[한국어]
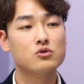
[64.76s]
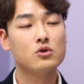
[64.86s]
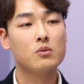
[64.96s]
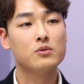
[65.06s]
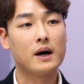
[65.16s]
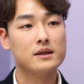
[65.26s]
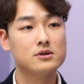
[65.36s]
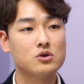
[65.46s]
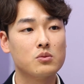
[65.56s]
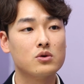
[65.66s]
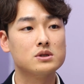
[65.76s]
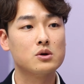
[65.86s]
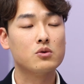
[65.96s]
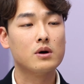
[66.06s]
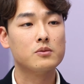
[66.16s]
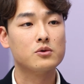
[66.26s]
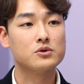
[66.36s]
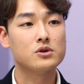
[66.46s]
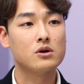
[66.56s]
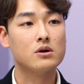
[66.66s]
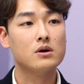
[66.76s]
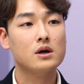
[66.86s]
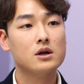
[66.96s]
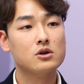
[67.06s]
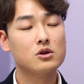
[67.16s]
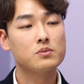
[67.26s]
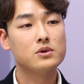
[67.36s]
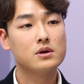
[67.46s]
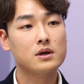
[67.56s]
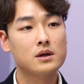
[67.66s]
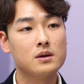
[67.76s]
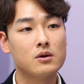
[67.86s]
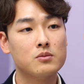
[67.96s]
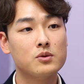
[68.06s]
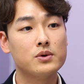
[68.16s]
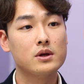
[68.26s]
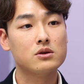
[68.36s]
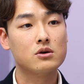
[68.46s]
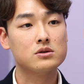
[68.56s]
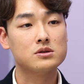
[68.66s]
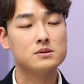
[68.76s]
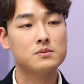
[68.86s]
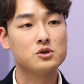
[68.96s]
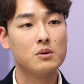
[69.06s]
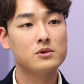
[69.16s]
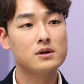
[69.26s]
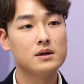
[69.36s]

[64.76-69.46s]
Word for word: 너무 많은 정보를 제공함으로써 산업들이 어, 불편했던 점을